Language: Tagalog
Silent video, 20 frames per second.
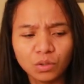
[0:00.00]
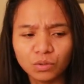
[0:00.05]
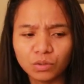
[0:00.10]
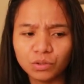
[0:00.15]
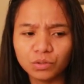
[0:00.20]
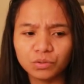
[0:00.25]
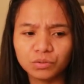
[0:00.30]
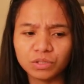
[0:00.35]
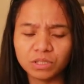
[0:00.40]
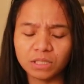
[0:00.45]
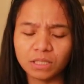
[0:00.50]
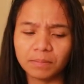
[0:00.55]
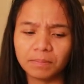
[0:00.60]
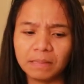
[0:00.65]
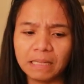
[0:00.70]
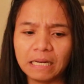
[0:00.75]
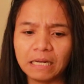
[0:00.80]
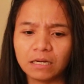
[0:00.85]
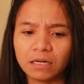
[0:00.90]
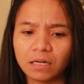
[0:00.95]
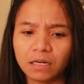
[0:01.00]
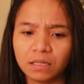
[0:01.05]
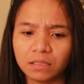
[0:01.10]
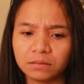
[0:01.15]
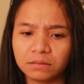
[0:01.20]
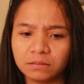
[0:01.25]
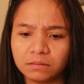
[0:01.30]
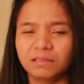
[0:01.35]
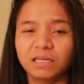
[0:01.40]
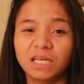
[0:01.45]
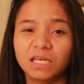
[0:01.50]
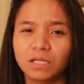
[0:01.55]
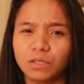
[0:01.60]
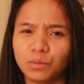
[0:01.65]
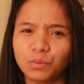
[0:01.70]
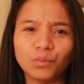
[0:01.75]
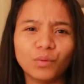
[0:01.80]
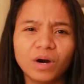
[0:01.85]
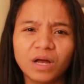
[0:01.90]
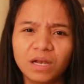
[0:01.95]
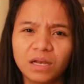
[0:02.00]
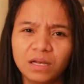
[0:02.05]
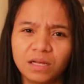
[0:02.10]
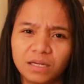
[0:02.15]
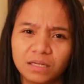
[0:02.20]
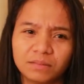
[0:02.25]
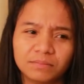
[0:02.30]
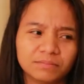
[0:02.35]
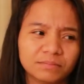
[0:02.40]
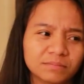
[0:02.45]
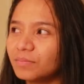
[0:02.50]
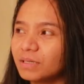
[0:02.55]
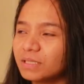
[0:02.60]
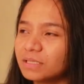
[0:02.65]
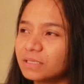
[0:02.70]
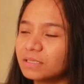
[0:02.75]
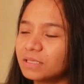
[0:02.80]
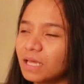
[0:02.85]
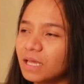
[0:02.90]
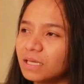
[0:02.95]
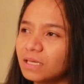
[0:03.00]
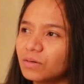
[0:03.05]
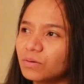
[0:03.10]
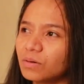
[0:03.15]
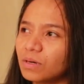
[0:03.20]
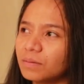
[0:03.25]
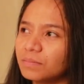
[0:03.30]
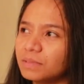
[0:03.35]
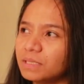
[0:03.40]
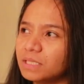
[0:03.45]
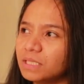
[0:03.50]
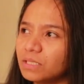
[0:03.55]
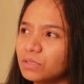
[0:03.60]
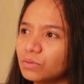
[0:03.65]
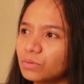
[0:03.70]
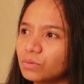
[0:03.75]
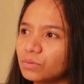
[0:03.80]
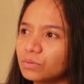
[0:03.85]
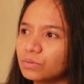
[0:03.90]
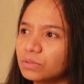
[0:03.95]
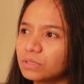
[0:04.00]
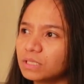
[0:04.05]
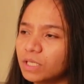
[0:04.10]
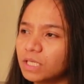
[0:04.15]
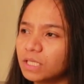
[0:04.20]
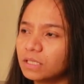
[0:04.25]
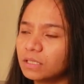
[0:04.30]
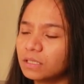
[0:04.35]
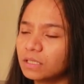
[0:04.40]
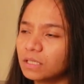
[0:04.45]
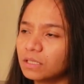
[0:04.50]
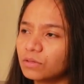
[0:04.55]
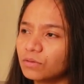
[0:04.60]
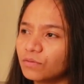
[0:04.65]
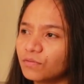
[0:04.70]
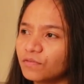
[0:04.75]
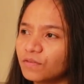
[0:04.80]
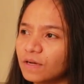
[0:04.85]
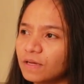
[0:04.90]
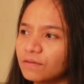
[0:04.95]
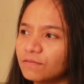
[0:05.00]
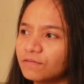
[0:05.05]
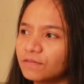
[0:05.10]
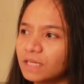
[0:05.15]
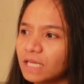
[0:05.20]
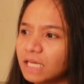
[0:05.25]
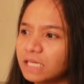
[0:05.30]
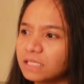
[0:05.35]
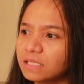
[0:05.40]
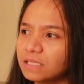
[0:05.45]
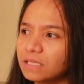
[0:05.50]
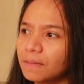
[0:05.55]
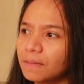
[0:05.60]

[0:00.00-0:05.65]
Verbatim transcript: O doon sa Tagbilaran. Hindi ko alam. Magstay daw kami dito for 3 to 5 days.